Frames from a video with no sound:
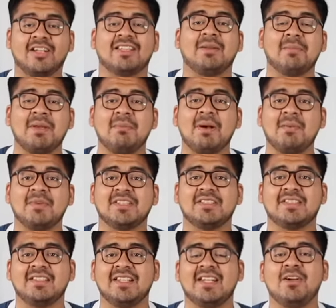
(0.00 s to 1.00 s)
que también vamos a
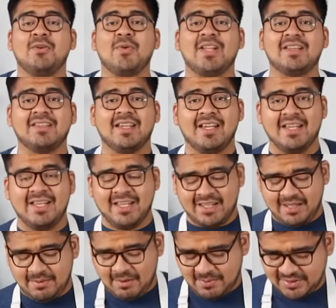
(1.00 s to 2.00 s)
tener en cuenta es
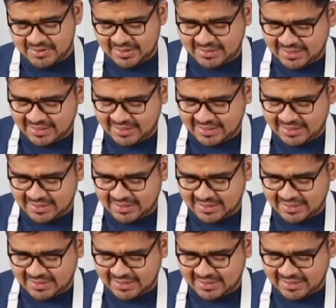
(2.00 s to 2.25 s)
que vamos a